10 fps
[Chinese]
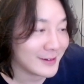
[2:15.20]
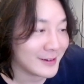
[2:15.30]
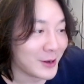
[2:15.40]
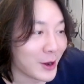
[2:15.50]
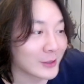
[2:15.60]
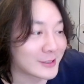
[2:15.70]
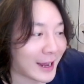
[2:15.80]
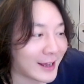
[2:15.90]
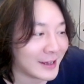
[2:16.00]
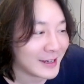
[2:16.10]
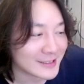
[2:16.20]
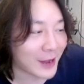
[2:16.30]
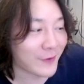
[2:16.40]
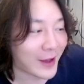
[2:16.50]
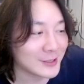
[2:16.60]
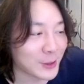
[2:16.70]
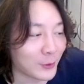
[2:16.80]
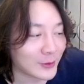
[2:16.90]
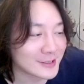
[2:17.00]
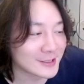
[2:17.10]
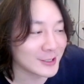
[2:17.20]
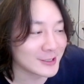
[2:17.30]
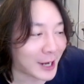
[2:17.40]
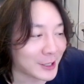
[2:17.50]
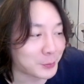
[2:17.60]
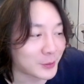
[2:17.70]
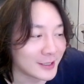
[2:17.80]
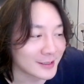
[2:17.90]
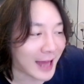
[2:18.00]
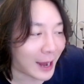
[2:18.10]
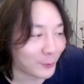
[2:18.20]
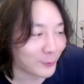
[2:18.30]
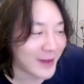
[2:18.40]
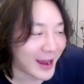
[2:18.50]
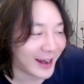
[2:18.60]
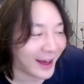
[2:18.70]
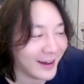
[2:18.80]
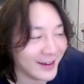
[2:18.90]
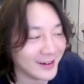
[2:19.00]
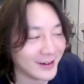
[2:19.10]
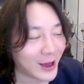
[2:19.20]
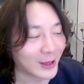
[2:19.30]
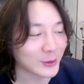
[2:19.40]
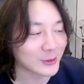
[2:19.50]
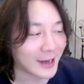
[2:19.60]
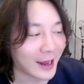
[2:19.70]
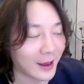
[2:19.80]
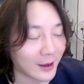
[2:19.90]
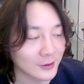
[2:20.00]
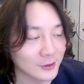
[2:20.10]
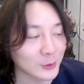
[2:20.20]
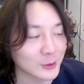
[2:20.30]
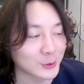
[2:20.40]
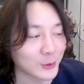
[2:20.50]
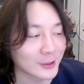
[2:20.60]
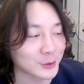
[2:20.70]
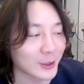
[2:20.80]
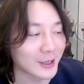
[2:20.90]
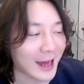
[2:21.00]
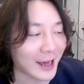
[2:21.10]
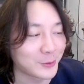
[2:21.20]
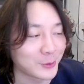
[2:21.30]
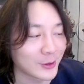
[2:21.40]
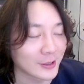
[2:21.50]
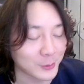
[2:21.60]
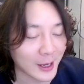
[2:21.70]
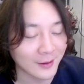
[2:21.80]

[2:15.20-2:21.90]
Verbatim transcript: 然后再再反手正向一劈，大龙没了，然后豆子来呃，豆子说说的那一句那个什么，